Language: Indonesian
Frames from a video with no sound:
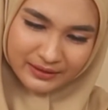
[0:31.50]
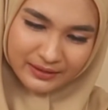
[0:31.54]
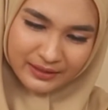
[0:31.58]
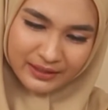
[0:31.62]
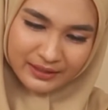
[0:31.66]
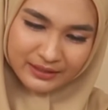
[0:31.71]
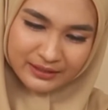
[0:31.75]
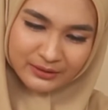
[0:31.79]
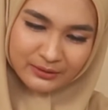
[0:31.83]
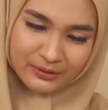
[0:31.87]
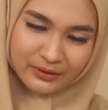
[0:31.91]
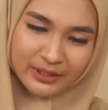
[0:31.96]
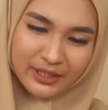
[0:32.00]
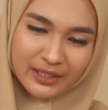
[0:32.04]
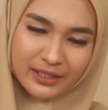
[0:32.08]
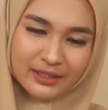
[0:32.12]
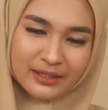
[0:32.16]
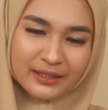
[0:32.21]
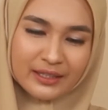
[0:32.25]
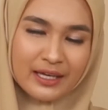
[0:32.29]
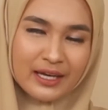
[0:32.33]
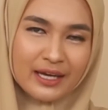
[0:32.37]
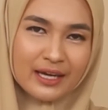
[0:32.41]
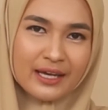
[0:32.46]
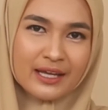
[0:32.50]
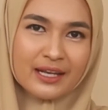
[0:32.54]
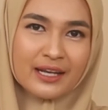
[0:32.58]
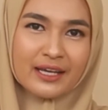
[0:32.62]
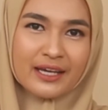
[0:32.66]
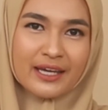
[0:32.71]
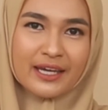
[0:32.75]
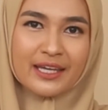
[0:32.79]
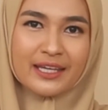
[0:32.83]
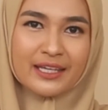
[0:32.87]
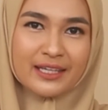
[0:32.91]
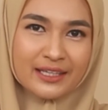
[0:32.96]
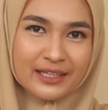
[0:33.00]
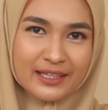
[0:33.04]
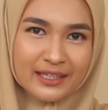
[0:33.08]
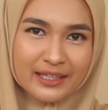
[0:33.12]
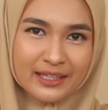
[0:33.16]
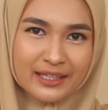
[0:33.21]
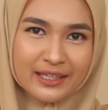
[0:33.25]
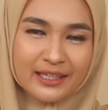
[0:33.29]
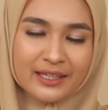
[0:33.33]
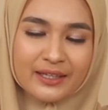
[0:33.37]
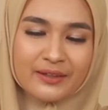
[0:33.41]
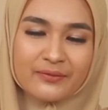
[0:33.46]
teksturnya kental kayak
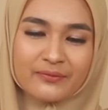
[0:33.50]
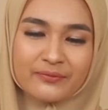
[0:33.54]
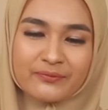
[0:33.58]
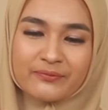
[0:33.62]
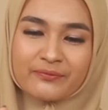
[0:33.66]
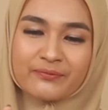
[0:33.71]
gini